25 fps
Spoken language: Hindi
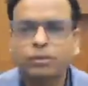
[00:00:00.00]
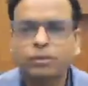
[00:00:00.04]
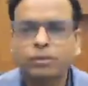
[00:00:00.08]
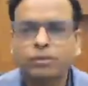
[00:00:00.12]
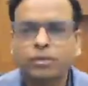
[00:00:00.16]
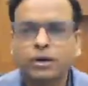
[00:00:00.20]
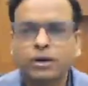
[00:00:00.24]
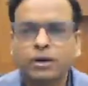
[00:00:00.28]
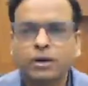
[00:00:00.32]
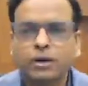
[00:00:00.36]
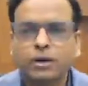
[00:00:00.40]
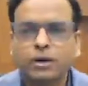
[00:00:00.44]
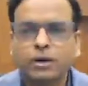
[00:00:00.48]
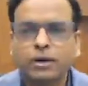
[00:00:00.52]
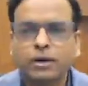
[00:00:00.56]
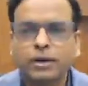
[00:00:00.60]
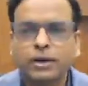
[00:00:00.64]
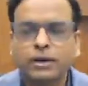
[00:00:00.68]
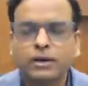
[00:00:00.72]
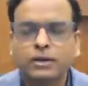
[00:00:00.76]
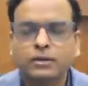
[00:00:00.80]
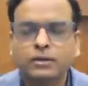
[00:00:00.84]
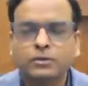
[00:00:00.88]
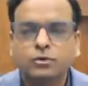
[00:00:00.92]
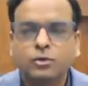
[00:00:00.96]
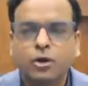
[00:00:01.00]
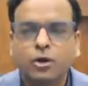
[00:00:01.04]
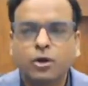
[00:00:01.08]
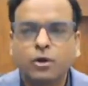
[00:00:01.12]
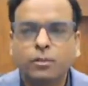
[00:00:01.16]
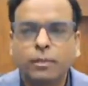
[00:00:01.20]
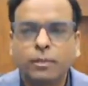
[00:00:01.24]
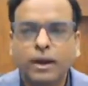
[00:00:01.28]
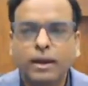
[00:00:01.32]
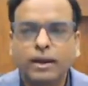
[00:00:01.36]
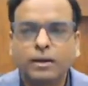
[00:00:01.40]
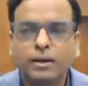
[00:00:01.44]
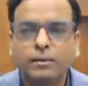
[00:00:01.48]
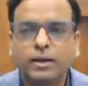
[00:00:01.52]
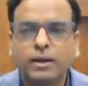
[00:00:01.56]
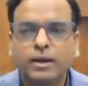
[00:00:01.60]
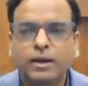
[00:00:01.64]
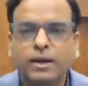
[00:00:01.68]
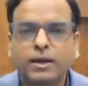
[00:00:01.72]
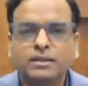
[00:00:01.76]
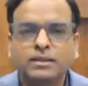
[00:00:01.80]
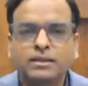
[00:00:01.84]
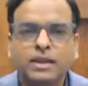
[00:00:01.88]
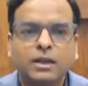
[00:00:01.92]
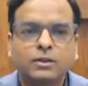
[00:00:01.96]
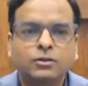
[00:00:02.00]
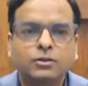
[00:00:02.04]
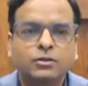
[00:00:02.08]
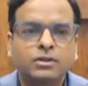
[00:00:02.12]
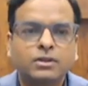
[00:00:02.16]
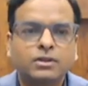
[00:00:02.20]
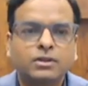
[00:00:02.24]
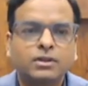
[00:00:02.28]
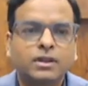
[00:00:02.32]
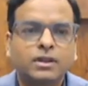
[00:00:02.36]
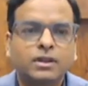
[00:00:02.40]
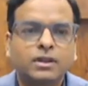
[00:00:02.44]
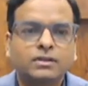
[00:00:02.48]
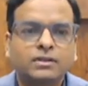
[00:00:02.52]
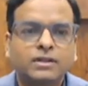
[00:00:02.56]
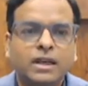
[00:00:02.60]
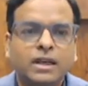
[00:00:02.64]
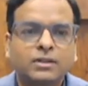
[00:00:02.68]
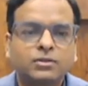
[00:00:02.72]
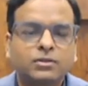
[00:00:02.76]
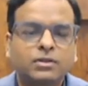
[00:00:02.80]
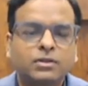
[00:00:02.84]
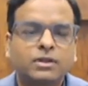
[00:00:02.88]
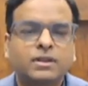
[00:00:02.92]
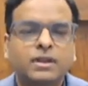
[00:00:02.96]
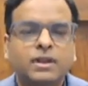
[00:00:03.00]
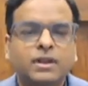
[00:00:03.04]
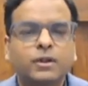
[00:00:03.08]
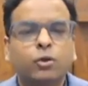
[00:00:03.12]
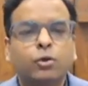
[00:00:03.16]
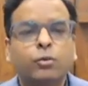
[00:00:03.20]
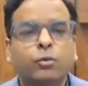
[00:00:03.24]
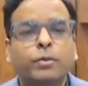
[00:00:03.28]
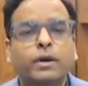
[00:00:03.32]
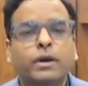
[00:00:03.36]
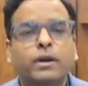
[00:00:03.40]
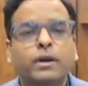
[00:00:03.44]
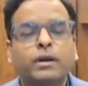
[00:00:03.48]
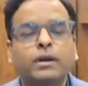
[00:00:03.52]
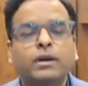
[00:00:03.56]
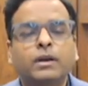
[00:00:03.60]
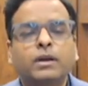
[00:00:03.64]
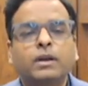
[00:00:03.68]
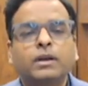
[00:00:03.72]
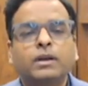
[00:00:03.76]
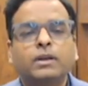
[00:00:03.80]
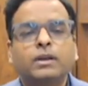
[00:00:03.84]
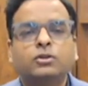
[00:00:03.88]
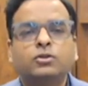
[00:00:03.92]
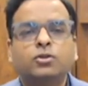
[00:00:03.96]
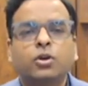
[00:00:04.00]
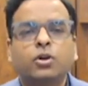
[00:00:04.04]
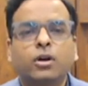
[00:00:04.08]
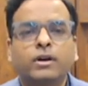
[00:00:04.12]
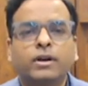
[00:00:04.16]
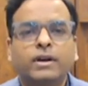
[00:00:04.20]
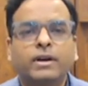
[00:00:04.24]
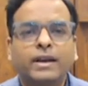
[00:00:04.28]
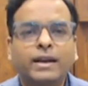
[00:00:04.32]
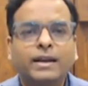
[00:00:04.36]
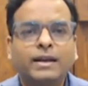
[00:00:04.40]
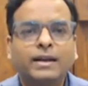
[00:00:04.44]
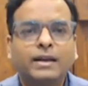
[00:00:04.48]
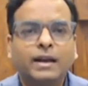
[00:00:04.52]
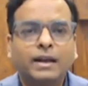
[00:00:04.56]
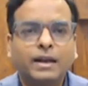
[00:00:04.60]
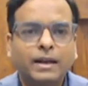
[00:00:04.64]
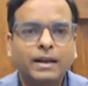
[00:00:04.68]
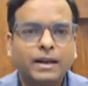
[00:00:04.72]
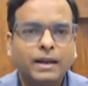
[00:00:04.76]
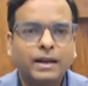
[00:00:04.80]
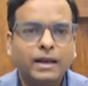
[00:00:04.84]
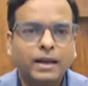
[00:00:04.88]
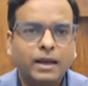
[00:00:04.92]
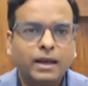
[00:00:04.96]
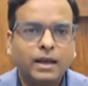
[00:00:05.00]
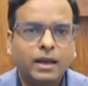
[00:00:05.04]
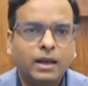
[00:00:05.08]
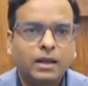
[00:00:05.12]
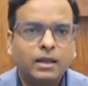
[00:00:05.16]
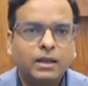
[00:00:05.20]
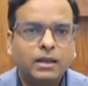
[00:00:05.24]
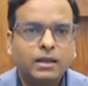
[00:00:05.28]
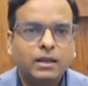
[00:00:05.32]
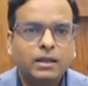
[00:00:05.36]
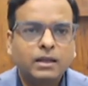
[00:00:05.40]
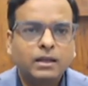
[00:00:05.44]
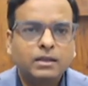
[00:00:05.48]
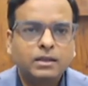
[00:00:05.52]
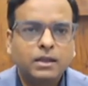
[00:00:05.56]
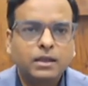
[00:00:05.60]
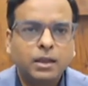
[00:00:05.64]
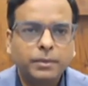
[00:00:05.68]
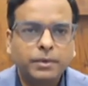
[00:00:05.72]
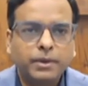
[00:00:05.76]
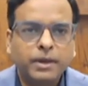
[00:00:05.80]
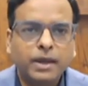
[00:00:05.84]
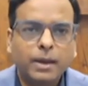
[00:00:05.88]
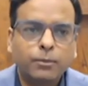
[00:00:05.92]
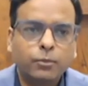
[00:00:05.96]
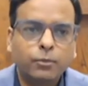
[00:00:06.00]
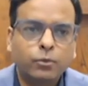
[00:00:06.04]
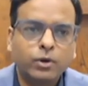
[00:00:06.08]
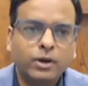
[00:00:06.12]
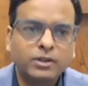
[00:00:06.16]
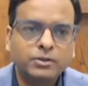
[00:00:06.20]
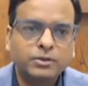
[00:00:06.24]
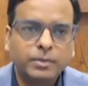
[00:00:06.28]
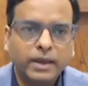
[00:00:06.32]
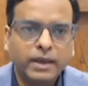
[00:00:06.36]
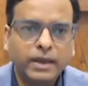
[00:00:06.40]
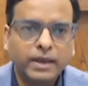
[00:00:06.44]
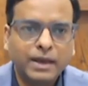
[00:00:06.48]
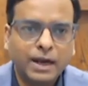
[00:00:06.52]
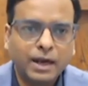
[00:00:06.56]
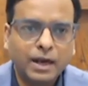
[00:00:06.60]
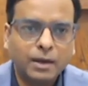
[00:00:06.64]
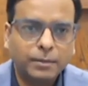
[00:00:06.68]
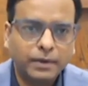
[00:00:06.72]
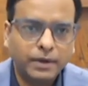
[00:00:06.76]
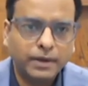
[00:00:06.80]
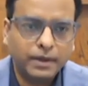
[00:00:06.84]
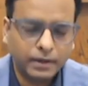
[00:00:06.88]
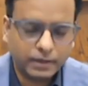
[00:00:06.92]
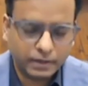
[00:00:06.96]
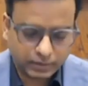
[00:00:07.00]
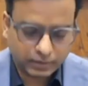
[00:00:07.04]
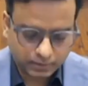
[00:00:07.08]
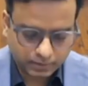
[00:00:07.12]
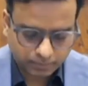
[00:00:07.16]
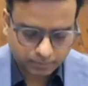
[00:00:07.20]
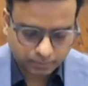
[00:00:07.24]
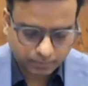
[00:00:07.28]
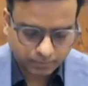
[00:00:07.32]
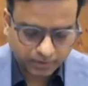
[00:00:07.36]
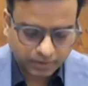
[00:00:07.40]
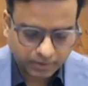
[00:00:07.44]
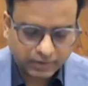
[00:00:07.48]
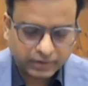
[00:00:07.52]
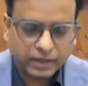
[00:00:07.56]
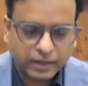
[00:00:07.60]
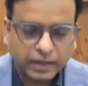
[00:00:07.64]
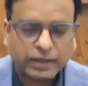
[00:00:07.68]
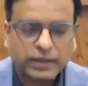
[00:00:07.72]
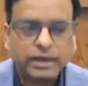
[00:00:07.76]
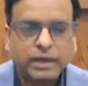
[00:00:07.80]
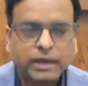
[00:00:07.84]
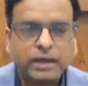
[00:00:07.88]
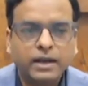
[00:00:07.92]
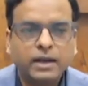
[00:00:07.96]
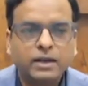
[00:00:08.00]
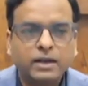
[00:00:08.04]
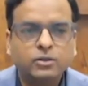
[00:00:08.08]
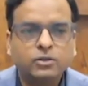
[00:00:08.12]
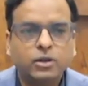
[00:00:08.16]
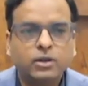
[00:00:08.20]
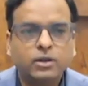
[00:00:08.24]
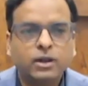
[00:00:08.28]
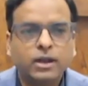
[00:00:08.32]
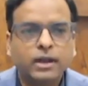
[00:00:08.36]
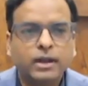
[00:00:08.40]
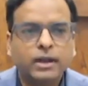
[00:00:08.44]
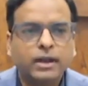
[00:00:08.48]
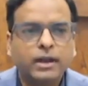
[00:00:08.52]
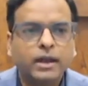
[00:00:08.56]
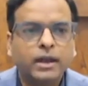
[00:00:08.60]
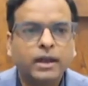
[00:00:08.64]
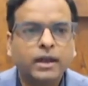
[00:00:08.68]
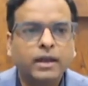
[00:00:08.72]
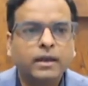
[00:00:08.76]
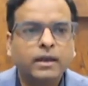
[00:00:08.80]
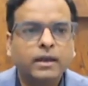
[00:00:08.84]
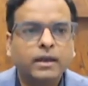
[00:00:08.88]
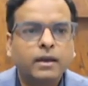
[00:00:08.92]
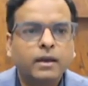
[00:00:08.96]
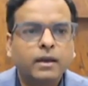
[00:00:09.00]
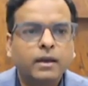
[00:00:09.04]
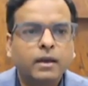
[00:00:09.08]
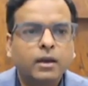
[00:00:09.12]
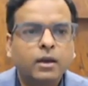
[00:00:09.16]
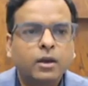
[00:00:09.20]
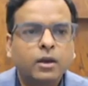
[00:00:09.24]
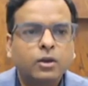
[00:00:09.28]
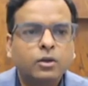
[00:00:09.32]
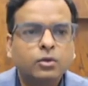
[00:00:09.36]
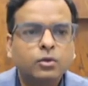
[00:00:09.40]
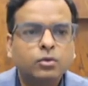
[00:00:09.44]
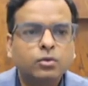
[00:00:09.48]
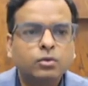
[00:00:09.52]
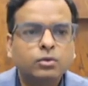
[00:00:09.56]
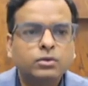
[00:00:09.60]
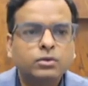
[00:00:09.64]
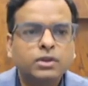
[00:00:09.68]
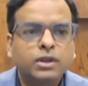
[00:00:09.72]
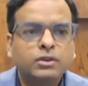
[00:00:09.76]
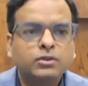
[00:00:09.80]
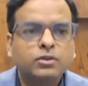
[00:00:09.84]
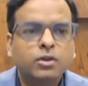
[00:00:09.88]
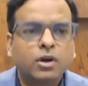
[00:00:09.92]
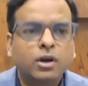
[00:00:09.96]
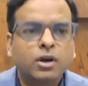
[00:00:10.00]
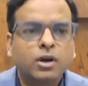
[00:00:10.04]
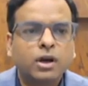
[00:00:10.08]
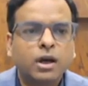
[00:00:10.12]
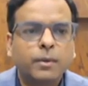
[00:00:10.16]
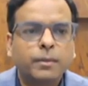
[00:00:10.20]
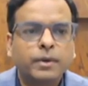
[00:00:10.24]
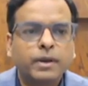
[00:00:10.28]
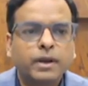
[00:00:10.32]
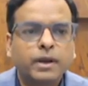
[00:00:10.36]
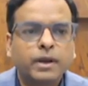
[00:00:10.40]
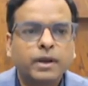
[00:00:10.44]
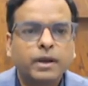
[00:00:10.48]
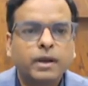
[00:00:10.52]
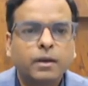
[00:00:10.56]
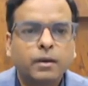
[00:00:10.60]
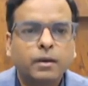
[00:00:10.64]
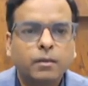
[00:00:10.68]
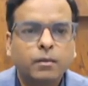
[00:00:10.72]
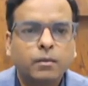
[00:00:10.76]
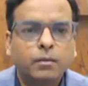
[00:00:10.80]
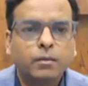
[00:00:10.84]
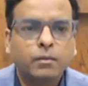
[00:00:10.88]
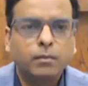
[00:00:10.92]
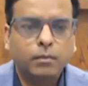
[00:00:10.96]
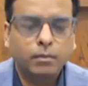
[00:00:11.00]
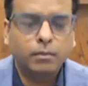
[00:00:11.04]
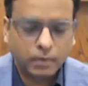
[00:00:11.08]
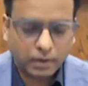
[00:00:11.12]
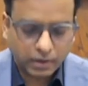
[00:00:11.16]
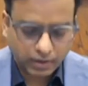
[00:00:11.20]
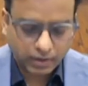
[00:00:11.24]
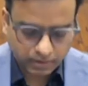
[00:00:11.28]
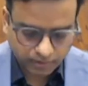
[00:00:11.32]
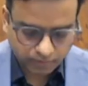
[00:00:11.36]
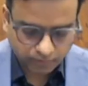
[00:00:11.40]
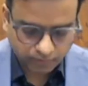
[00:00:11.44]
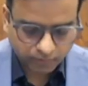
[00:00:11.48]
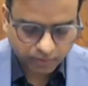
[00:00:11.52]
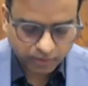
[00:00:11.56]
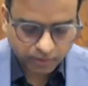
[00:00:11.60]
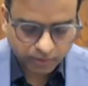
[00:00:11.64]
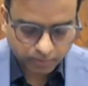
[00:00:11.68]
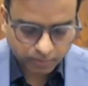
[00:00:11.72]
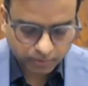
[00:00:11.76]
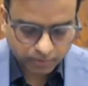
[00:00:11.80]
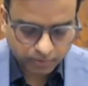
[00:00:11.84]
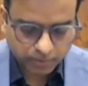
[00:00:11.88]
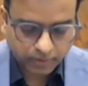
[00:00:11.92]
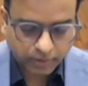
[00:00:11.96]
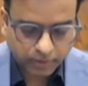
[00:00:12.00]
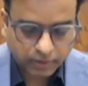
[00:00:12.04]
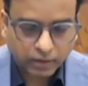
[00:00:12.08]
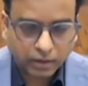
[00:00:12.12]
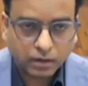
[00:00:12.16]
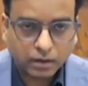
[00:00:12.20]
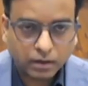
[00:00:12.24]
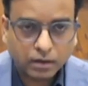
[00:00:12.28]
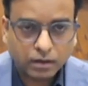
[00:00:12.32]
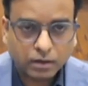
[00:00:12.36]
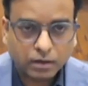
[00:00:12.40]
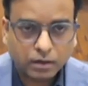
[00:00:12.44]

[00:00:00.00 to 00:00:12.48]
कोई आ, एक स्ट्रॉन्ग पैटर्न बनेगा चार सौ सत्तर के ऊपर स्टॉक ट्रेड करने लगेगा तभी आपको एस बी कार्ड में खरीदारी करने का सौदा लेना है दूसरा स्टॉक आपने मान्यवर का बताया